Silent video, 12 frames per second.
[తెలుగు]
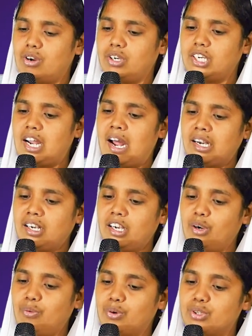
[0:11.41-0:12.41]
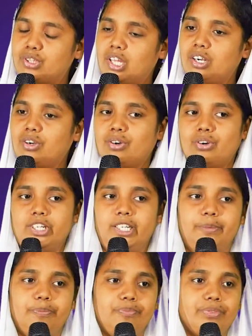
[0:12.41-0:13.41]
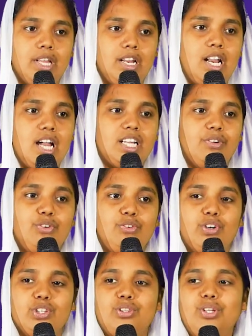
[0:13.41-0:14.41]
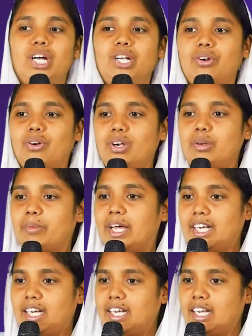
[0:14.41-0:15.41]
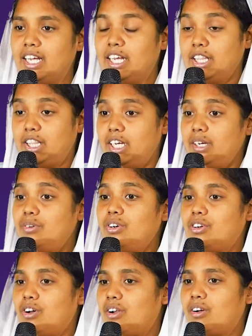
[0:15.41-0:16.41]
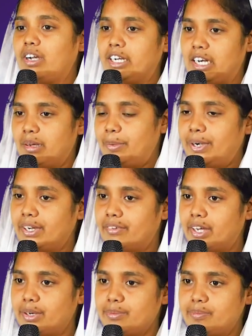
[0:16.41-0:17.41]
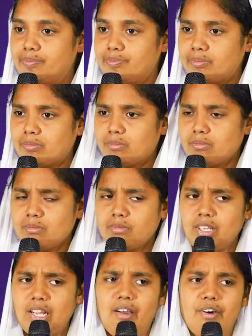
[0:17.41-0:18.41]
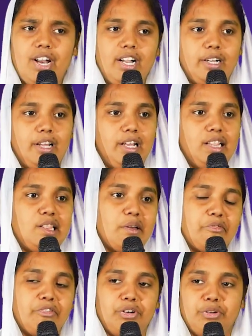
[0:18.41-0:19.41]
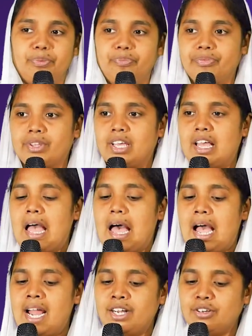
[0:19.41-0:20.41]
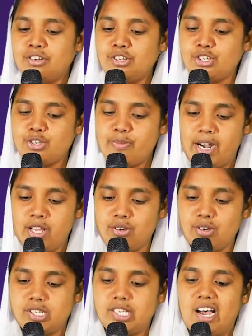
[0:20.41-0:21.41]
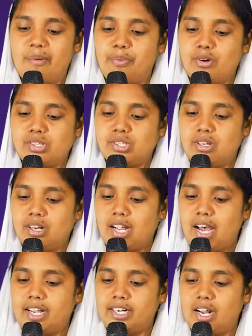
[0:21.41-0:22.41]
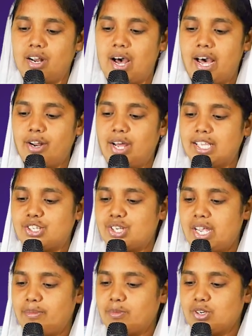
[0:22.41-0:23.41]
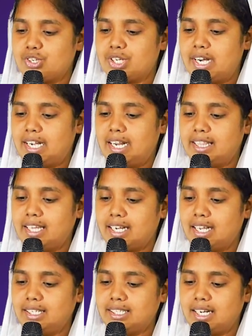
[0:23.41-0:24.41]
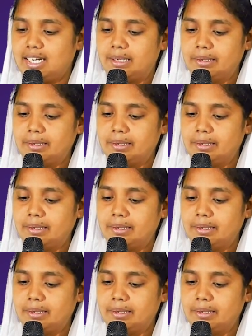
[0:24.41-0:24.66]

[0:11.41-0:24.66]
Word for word: కొన్ని ఆటలు వద్దనుకొని నాకు ఇవి వద్దు అనుకొని మరి దేవుని కొరకు నిలబడినవారు ఎవరంటే తెఫను ఆయన గురించి మనం చూస్తే అపోస్తుల కార్యాలు ఆరో అధ్యాయంకి వచ్చినట్లయితే కనుక